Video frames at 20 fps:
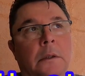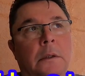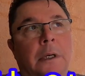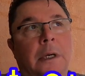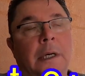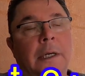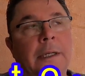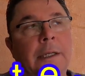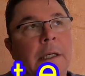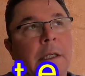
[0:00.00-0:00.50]

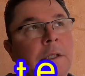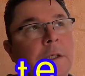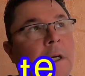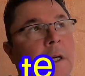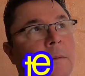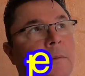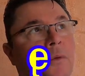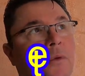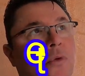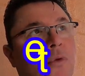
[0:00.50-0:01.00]

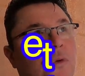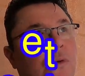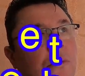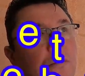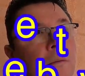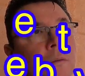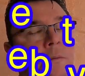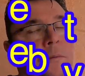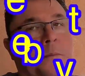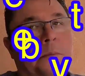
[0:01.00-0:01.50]
Arkadaşlar
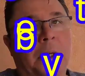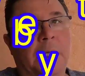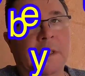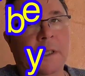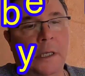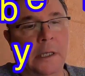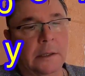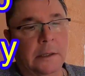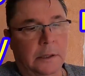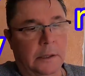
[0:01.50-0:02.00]
bugün
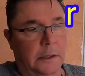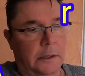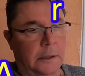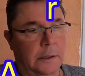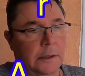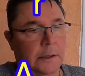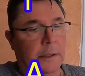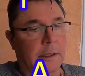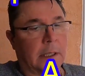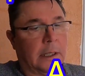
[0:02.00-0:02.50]
pazar
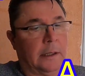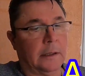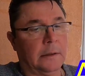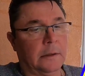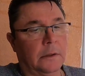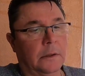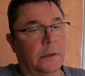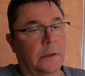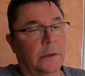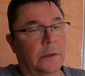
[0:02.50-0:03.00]

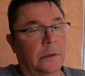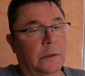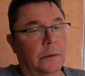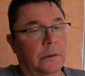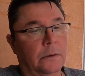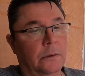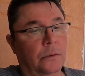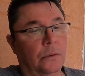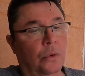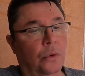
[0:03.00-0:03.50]
saat
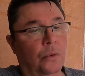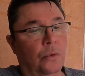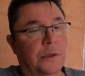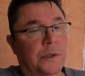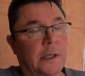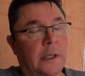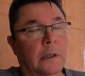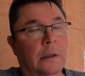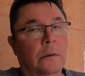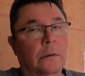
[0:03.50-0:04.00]

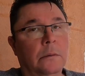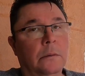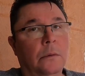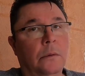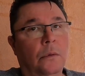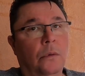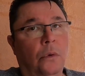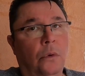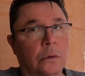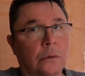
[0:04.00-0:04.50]
9'a
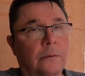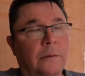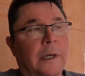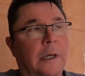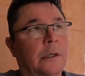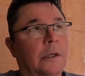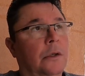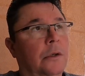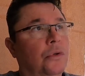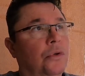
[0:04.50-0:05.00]
10
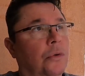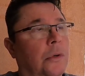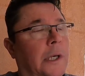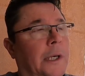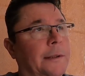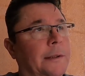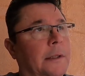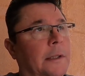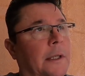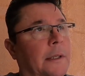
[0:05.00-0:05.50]
var şu
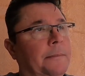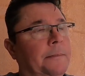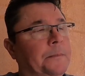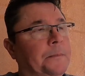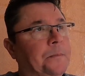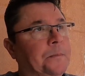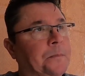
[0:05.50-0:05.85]
anda.